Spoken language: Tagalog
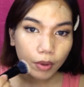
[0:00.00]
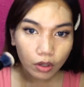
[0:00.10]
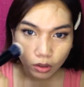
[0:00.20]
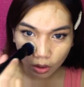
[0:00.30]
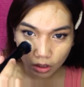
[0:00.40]

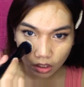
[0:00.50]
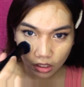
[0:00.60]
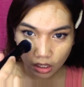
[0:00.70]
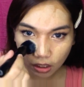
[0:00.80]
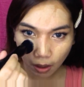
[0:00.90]
Pero ito hindi
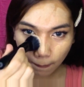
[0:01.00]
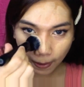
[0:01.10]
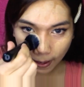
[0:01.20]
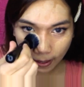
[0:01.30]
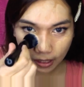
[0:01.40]
niya
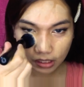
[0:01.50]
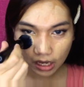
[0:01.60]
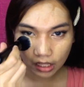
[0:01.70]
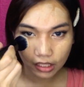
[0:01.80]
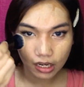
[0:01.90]
natakpan kasi
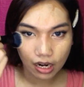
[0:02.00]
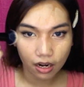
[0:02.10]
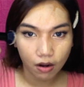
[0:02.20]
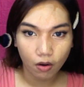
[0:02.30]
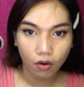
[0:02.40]
nga
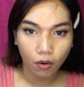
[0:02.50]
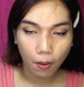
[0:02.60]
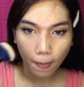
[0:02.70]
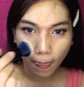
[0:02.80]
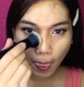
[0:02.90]
drainage.
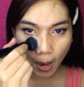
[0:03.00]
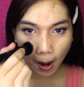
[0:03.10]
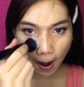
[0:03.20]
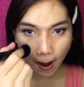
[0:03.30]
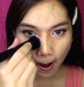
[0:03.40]

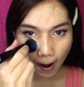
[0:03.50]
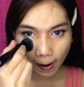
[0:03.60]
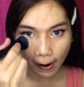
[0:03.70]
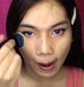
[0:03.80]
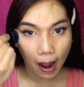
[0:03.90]

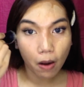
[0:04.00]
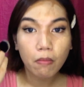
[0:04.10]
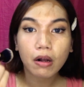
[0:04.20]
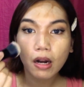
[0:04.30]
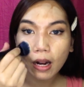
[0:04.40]
Kaya
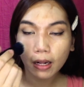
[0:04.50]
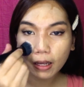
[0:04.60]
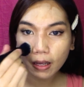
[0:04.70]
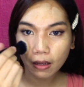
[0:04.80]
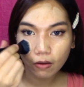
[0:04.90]
kung
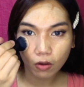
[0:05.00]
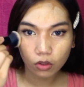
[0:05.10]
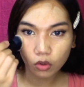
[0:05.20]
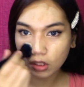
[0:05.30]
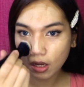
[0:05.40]
maglalagay kayo
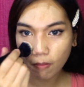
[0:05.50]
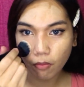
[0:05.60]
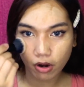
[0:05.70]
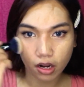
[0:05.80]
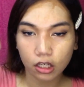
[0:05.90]
using a
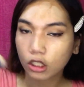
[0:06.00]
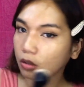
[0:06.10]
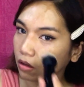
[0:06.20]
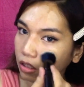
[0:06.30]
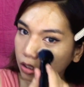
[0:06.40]

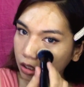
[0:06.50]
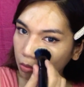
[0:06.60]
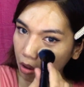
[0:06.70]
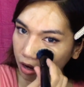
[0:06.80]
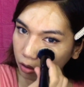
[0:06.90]
brush,
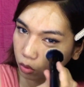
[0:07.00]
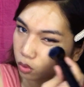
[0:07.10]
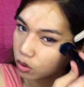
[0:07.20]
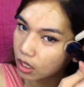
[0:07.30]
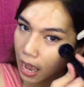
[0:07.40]
better to
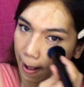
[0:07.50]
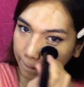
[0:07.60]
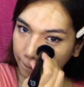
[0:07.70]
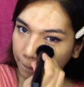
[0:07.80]
tap,